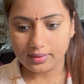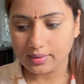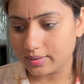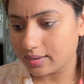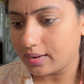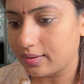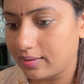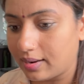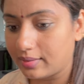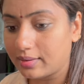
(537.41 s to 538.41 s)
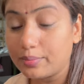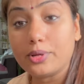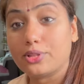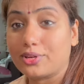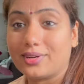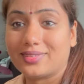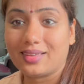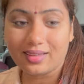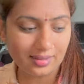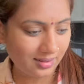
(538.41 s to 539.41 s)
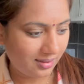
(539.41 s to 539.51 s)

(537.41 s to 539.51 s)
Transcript: लड़का ना नाटक मस्त करता है